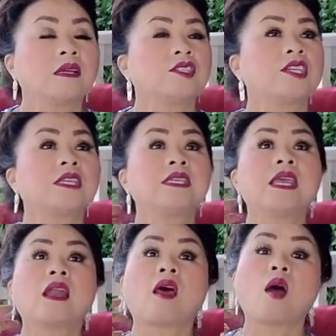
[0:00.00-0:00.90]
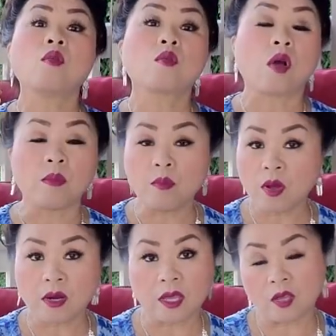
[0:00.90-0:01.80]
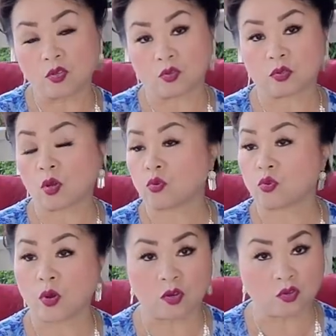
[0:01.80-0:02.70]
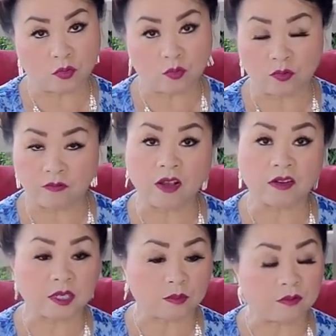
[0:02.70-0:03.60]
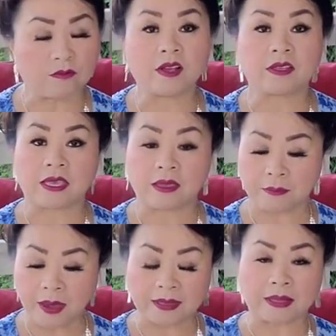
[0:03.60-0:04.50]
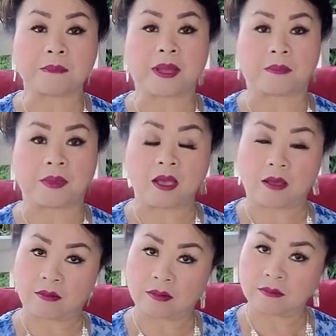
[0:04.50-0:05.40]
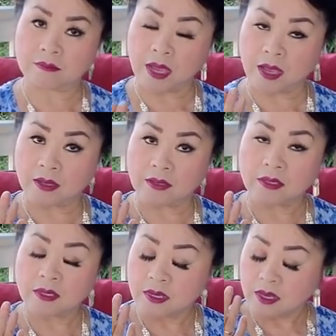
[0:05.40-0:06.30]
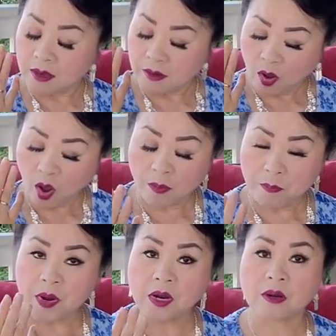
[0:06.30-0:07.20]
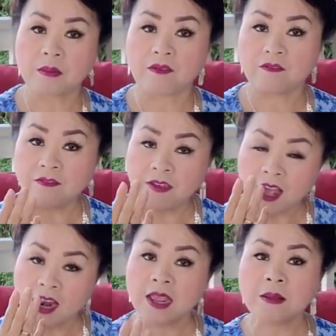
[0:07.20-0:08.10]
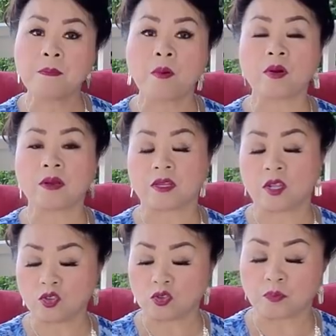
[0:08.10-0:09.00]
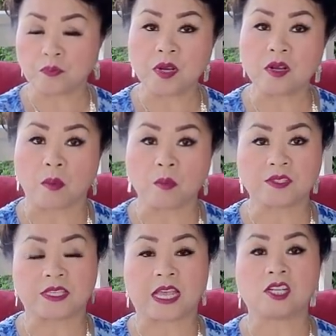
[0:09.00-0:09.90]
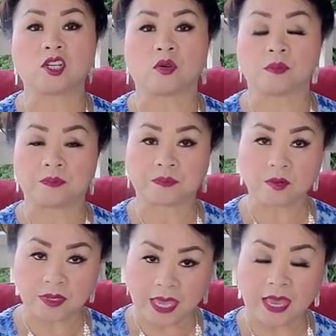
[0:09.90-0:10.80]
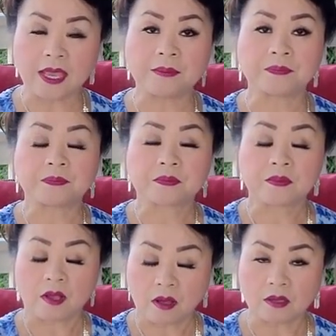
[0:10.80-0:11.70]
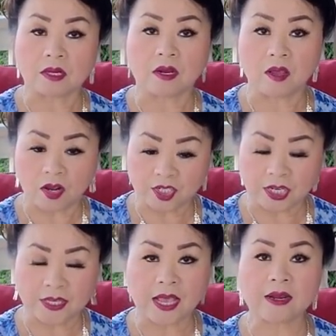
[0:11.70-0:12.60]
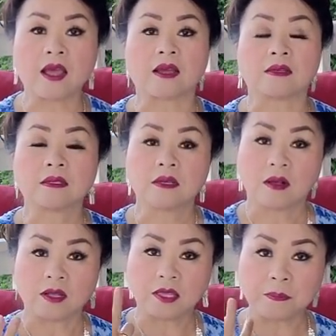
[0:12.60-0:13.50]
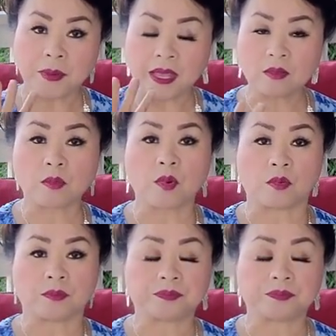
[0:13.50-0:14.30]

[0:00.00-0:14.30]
chỉ chia là ở lúc khó mua là yêu chủ tàu chua yêu chủ mua vợ chỉ mua vợ kia mà tăng mạnh đi hả mà khó bự là mà very important yêu chủ bự có mua schedule ok còn được nói khó chừng chăng na khó tí bê tôi mồm